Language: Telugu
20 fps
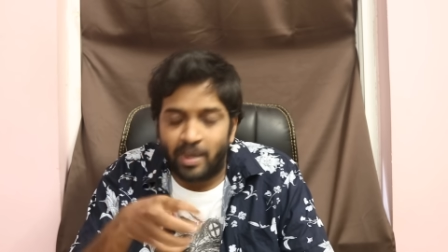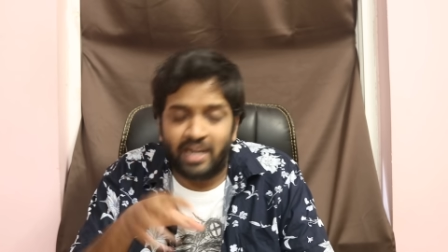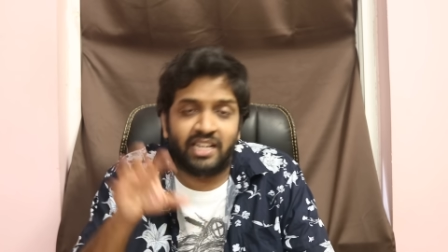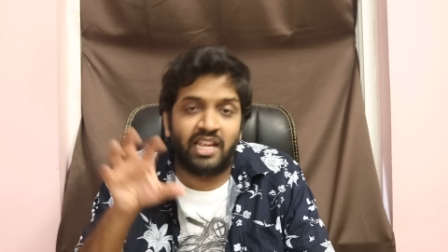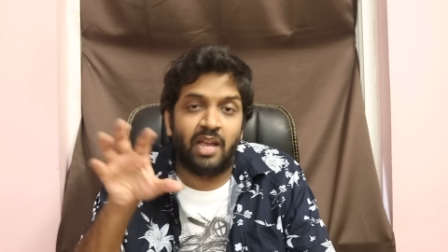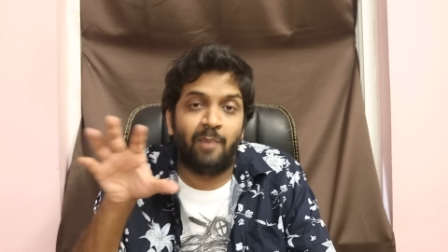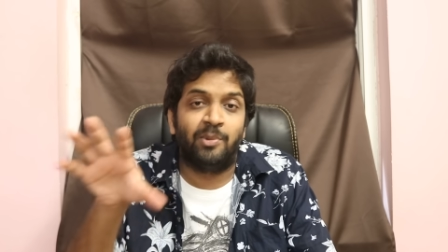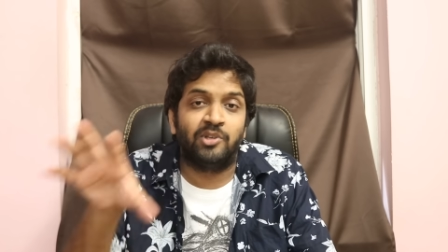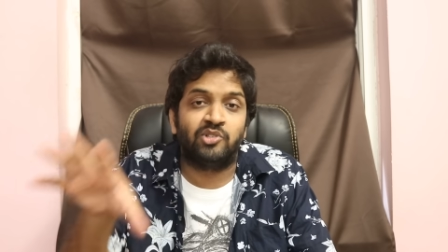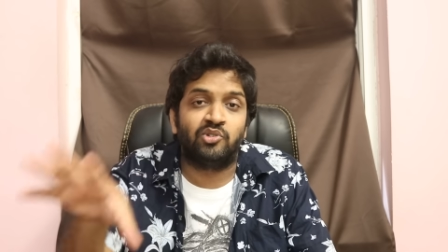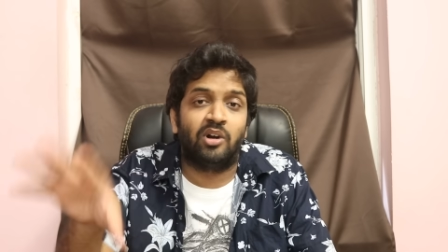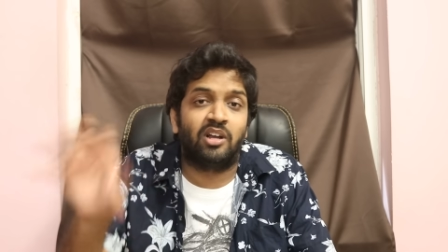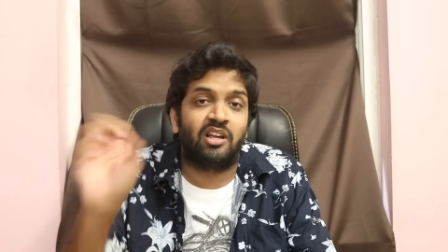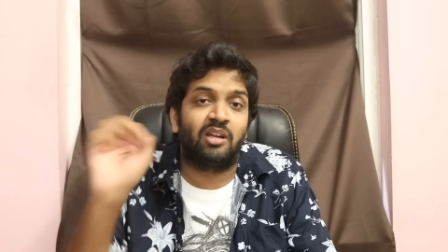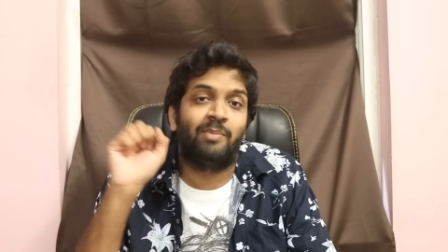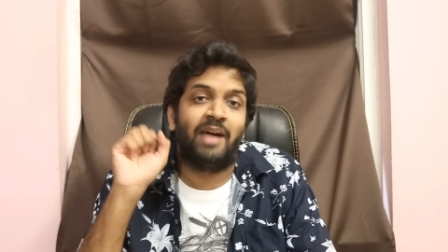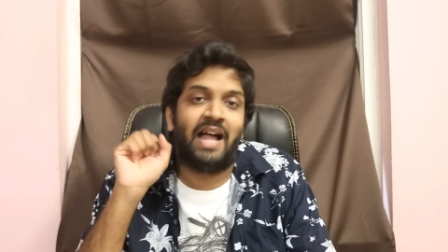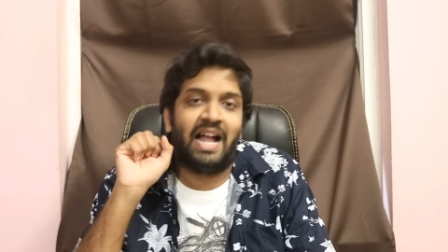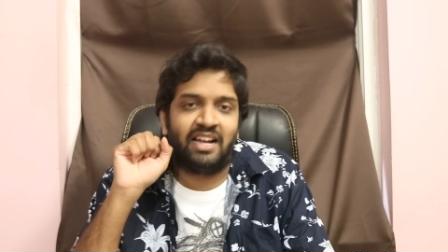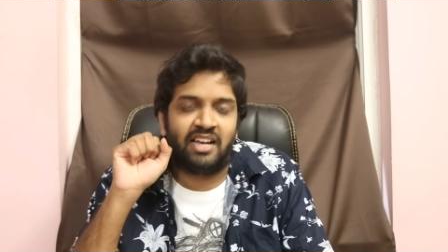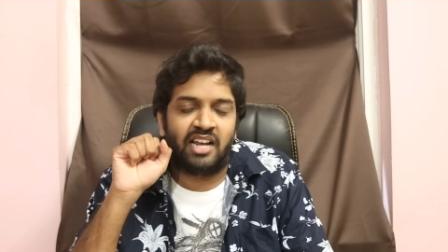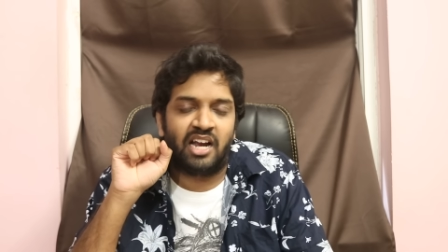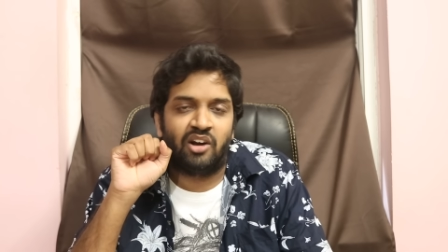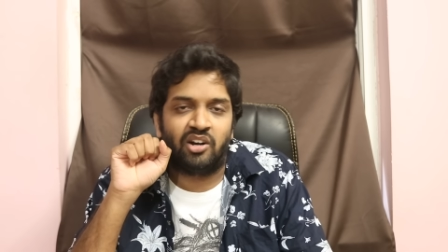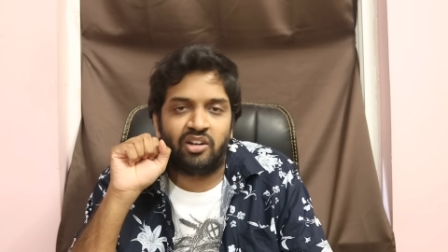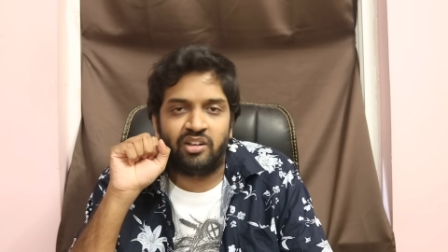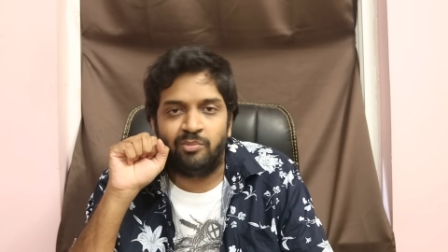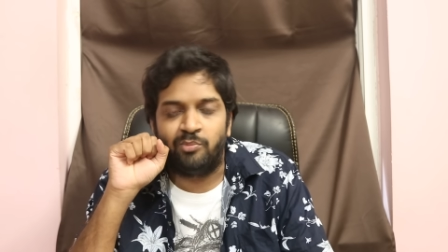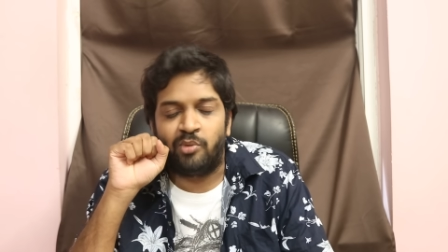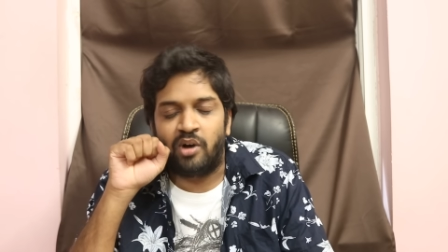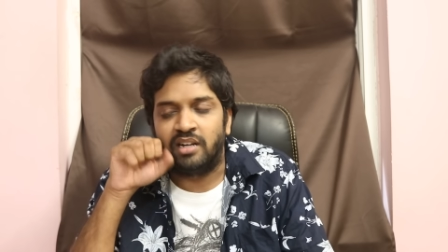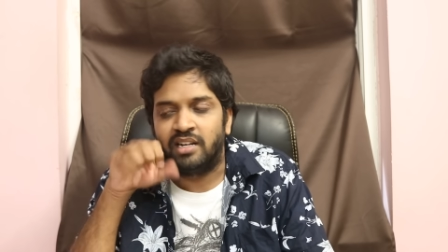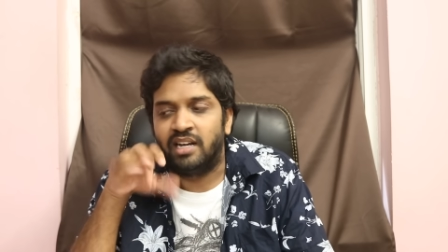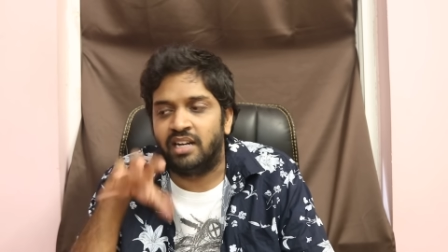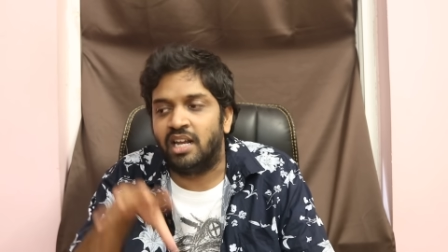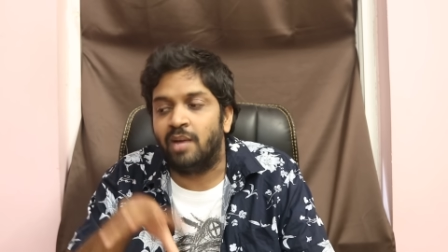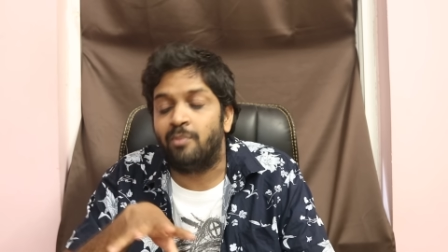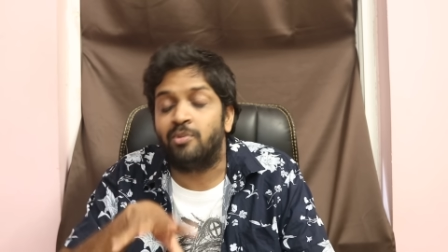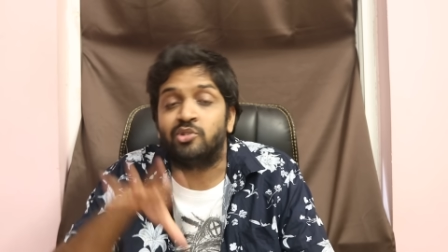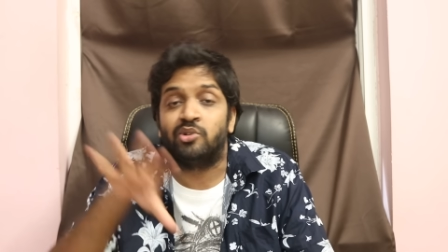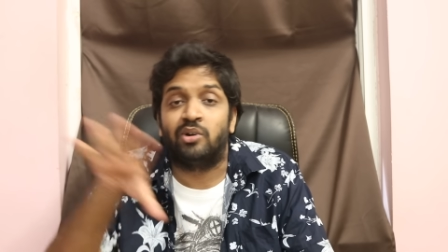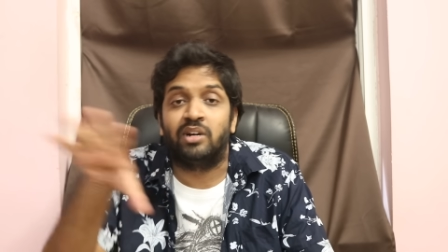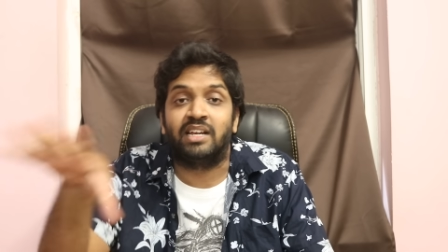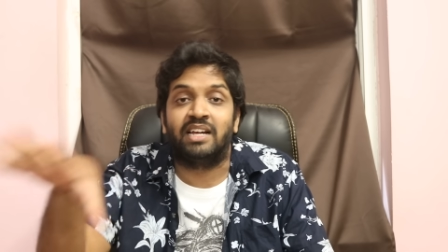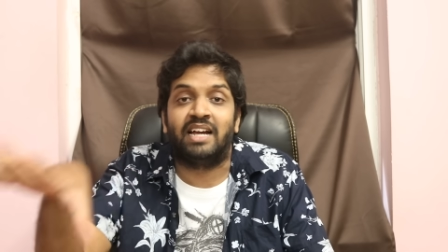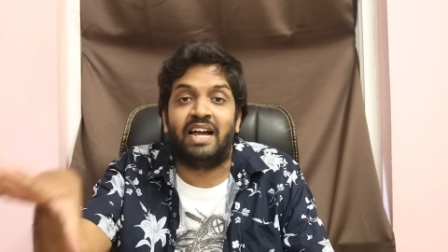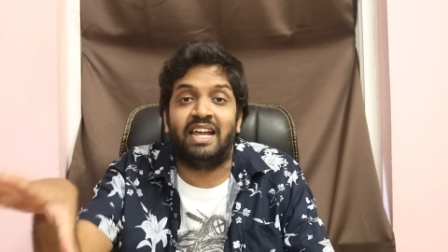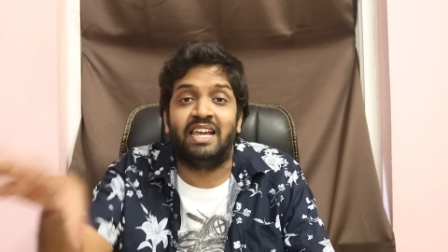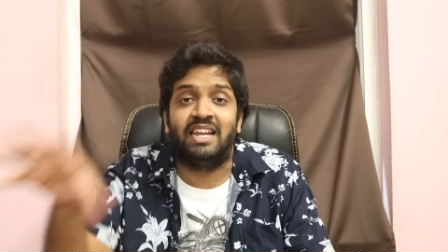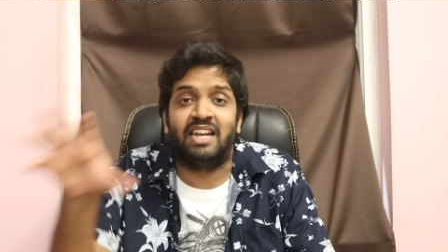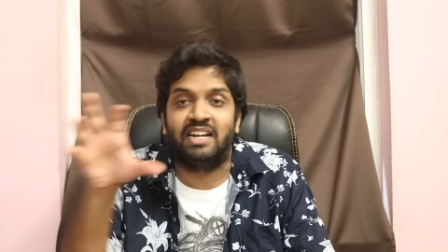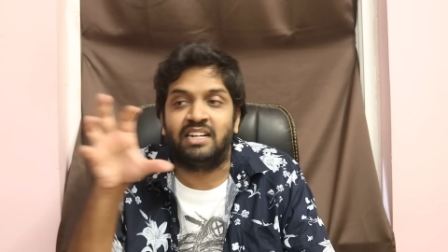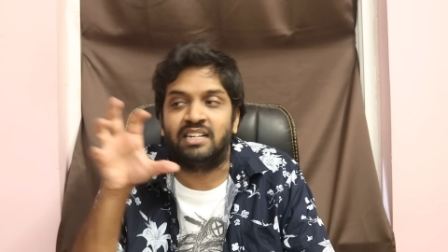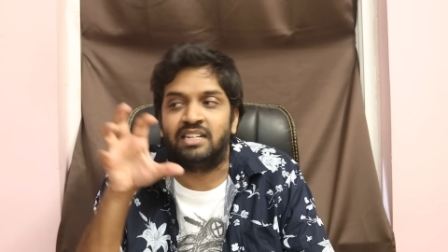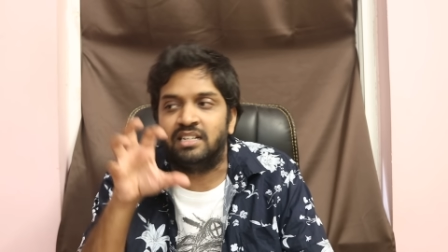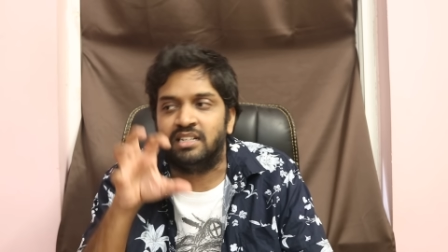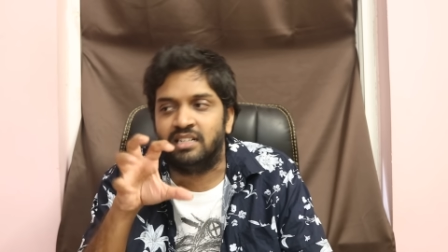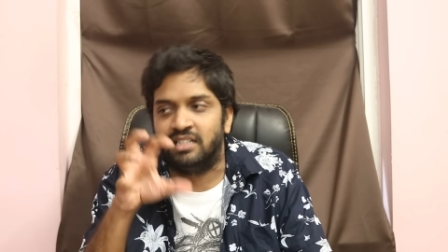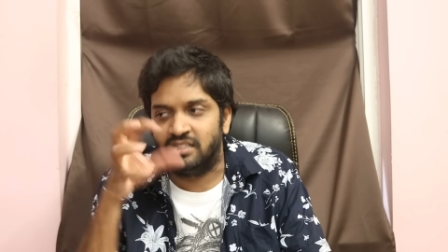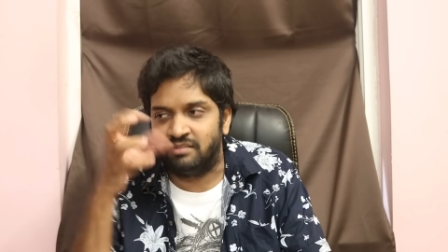మనకి ఎపిసోడ్కి బ్యాంగ్ రావడం ఇంపార్టెంట్ ఎపిసోడ్కి హైలైట్